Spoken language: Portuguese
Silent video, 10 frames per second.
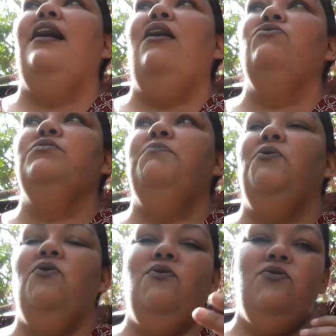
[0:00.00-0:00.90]
Aos
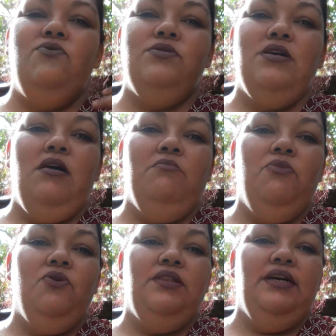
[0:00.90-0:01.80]
poucos
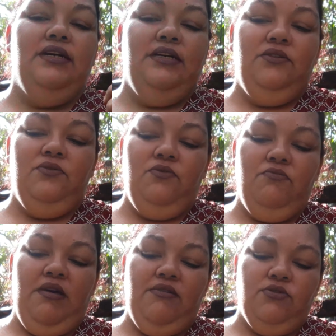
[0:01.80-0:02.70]
mudando o
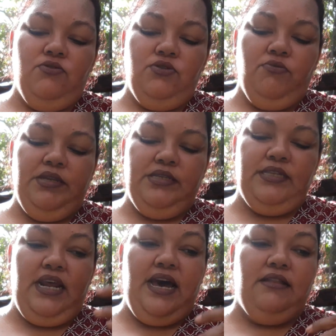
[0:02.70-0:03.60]
meu o
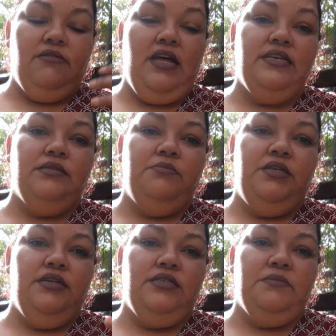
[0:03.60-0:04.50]
substrato das
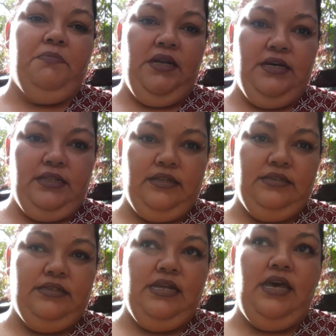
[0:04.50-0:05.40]
minhas
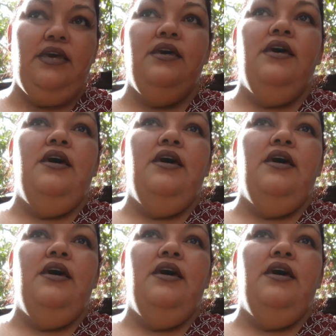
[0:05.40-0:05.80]
plantas, né?